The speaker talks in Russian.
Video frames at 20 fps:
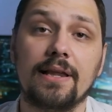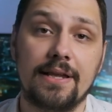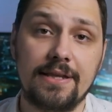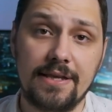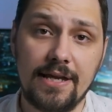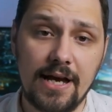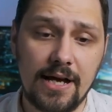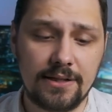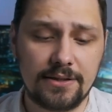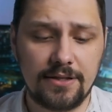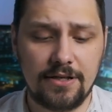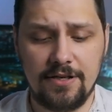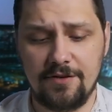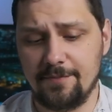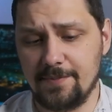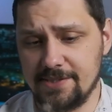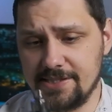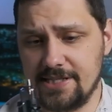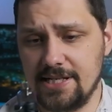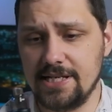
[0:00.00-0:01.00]
ланьярд и
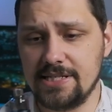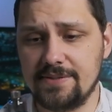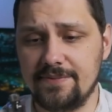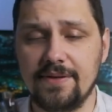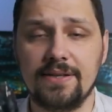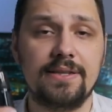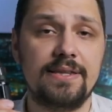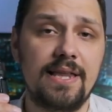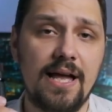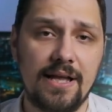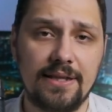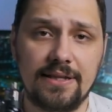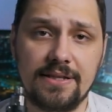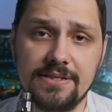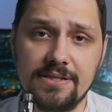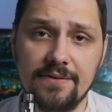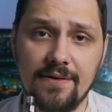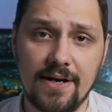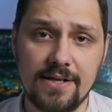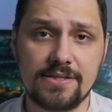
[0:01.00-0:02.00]
впоследствии данный
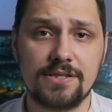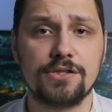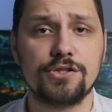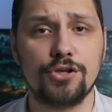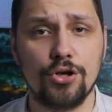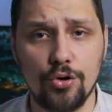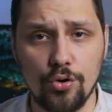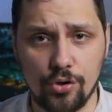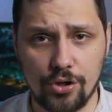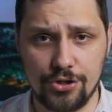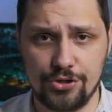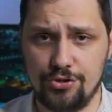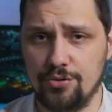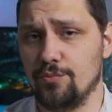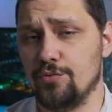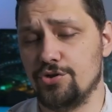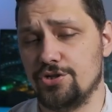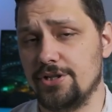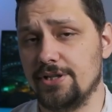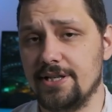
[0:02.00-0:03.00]
девайс с легкостью
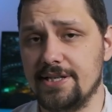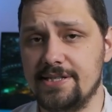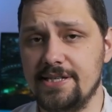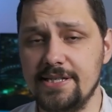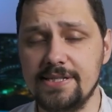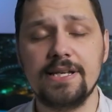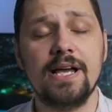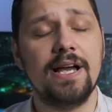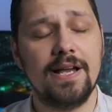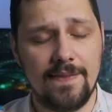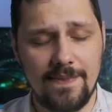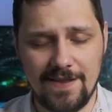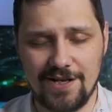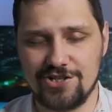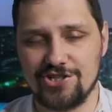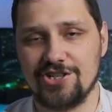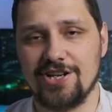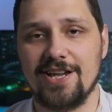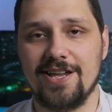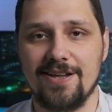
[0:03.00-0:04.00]
можно носить на
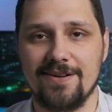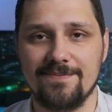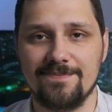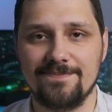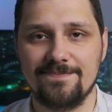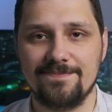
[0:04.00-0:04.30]
шее.